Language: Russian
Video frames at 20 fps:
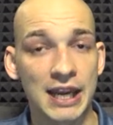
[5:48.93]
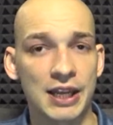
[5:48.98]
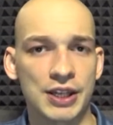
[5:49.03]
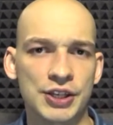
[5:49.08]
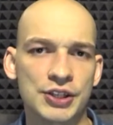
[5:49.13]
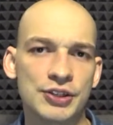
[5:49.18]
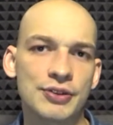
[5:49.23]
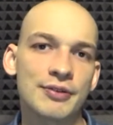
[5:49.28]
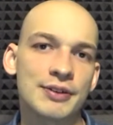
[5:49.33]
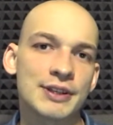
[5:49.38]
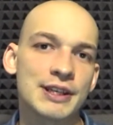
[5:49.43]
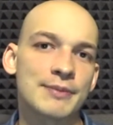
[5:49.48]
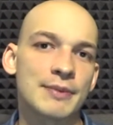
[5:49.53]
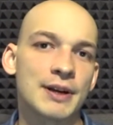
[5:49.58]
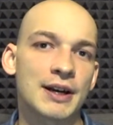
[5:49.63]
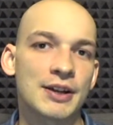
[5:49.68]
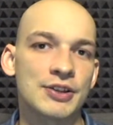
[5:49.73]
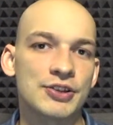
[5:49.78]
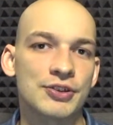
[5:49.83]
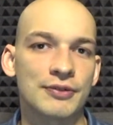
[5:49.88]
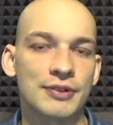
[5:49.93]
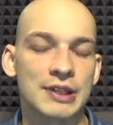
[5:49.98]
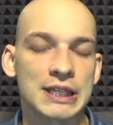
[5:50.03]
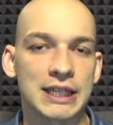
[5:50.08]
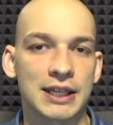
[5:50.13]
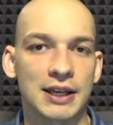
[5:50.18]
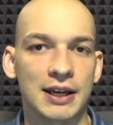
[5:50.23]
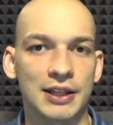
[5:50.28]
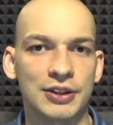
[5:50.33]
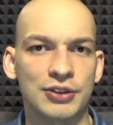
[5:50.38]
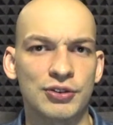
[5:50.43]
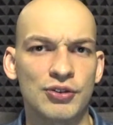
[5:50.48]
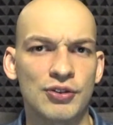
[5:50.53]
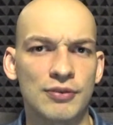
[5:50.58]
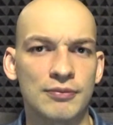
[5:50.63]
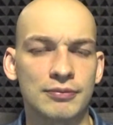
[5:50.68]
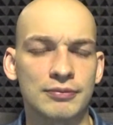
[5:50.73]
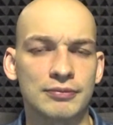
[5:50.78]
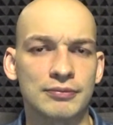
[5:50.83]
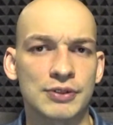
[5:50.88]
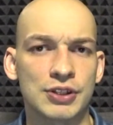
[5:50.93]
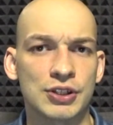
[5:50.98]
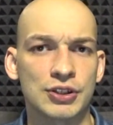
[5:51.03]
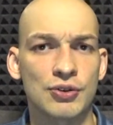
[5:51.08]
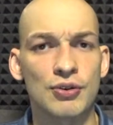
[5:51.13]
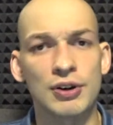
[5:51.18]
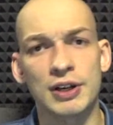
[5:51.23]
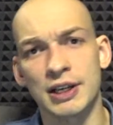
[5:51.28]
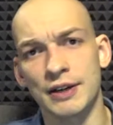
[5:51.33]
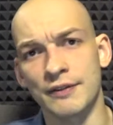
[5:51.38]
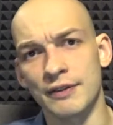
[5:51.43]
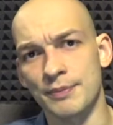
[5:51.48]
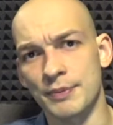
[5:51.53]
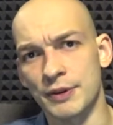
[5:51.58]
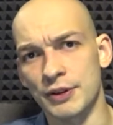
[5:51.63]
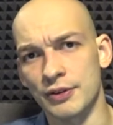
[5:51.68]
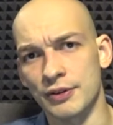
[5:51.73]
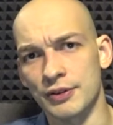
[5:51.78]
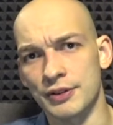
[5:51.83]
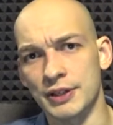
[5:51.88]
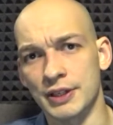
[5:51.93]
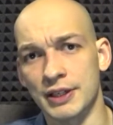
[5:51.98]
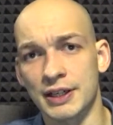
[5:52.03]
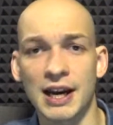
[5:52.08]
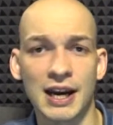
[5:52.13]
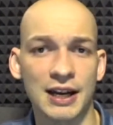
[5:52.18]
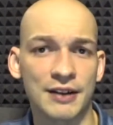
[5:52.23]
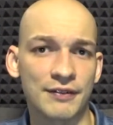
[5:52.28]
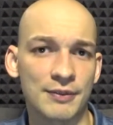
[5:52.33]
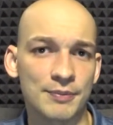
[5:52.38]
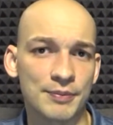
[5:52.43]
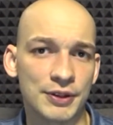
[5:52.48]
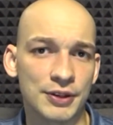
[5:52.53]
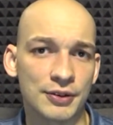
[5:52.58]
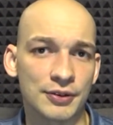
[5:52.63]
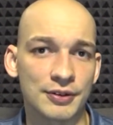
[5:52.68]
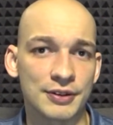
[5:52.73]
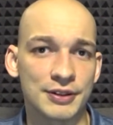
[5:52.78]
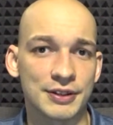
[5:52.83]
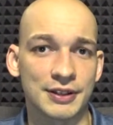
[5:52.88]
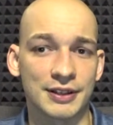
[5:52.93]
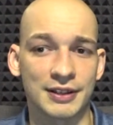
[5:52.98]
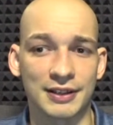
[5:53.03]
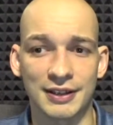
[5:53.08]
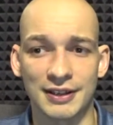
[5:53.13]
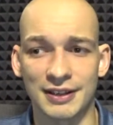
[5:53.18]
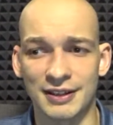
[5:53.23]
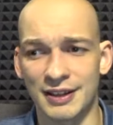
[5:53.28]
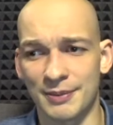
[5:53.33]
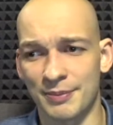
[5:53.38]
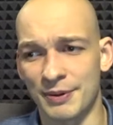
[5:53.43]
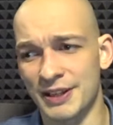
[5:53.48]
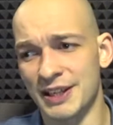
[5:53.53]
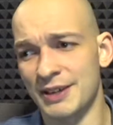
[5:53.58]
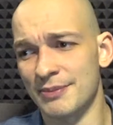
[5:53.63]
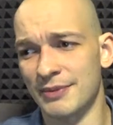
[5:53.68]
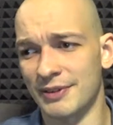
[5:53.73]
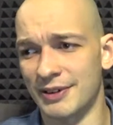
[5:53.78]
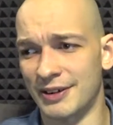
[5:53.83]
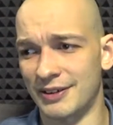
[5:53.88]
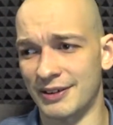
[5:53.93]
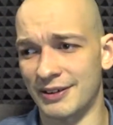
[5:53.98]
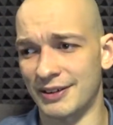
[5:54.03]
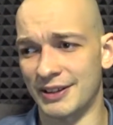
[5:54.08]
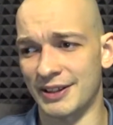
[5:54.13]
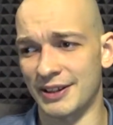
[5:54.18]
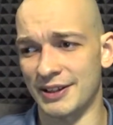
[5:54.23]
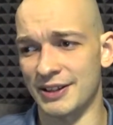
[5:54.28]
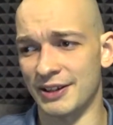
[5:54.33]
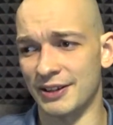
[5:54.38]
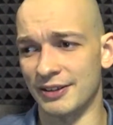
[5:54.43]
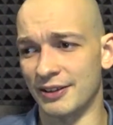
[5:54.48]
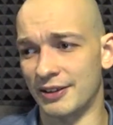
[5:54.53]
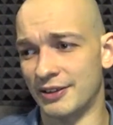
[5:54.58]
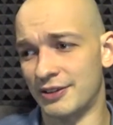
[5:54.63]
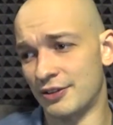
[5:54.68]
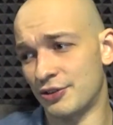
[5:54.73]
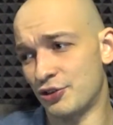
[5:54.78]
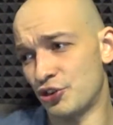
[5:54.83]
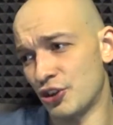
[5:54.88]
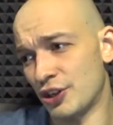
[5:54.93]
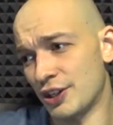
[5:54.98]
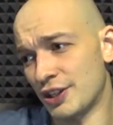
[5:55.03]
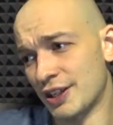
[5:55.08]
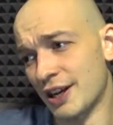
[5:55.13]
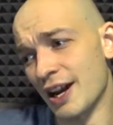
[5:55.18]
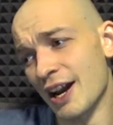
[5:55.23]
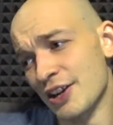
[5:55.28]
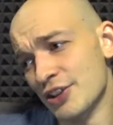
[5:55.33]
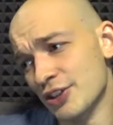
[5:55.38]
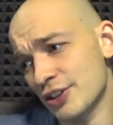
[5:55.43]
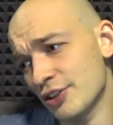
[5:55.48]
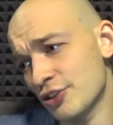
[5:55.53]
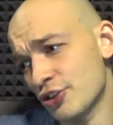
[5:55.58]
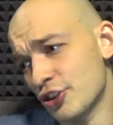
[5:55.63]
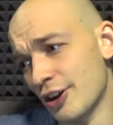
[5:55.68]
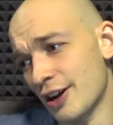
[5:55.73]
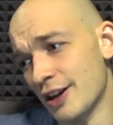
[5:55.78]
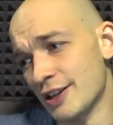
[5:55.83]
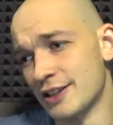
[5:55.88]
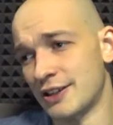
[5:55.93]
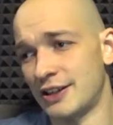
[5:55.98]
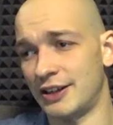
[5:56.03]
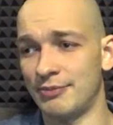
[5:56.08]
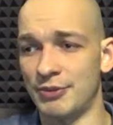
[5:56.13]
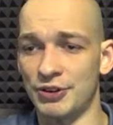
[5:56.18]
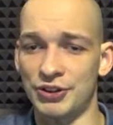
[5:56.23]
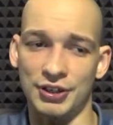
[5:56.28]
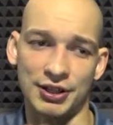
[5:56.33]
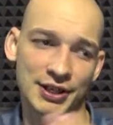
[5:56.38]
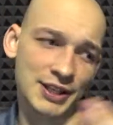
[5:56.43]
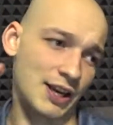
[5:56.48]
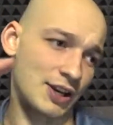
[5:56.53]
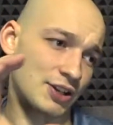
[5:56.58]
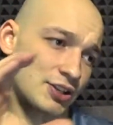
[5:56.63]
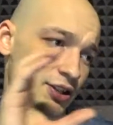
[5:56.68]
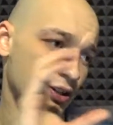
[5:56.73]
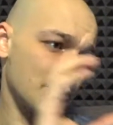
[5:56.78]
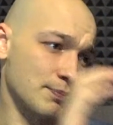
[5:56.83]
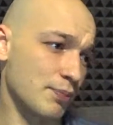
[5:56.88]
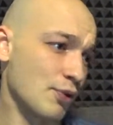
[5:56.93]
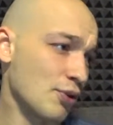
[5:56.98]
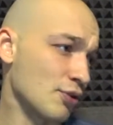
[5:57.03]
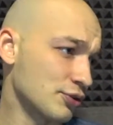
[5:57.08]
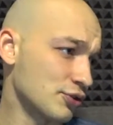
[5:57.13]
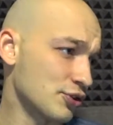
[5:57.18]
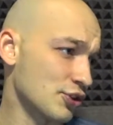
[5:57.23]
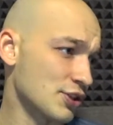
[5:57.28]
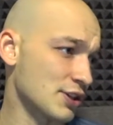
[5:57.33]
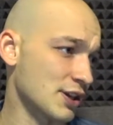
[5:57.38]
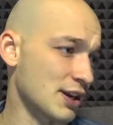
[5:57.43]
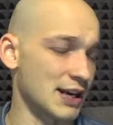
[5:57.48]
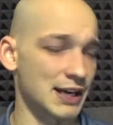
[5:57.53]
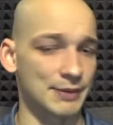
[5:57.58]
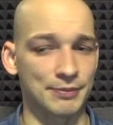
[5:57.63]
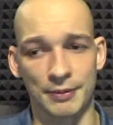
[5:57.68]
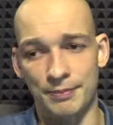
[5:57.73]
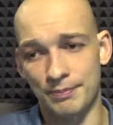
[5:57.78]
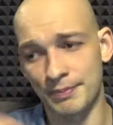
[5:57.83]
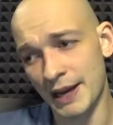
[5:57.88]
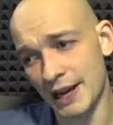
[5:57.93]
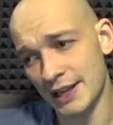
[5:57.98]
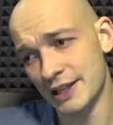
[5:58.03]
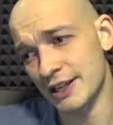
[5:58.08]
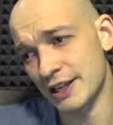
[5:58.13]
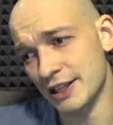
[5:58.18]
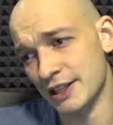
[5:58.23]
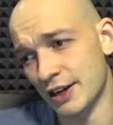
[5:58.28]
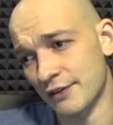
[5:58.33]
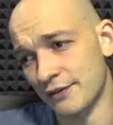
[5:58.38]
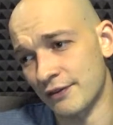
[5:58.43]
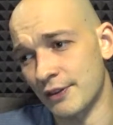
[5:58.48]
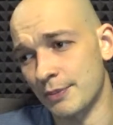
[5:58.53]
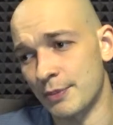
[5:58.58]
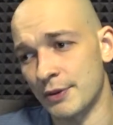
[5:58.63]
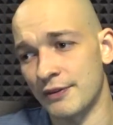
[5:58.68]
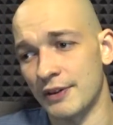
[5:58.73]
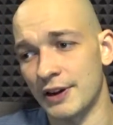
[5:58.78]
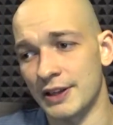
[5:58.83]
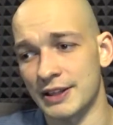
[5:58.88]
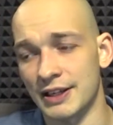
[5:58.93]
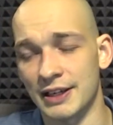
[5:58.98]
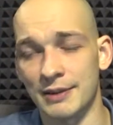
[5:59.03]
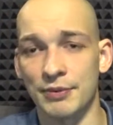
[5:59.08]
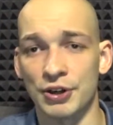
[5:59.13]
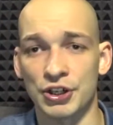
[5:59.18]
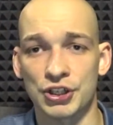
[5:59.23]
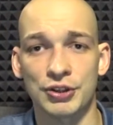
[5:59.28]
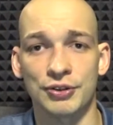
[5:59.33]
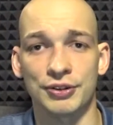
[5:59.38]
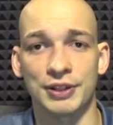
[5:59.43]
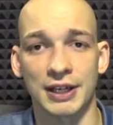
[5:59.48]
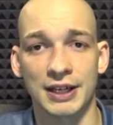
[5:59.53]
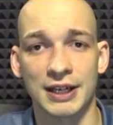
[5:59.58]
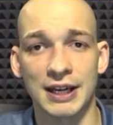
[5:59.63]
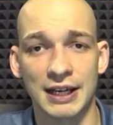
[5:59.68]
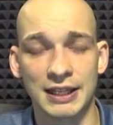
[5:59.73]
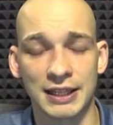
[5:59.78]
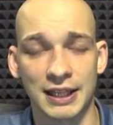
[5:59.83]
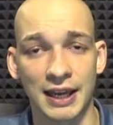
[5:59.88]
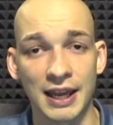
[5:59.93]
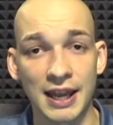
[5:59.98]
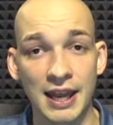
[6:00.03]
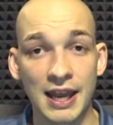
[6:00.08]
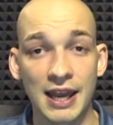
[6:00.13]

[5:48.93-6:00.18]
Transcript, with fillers: Не стоит заморачиваться о том, сколько вы пьете, как вы пьете, и необходимо это делать через каждый час, либо через каждые полчаса, либо 5 литров выпивать, либо что-то как-то.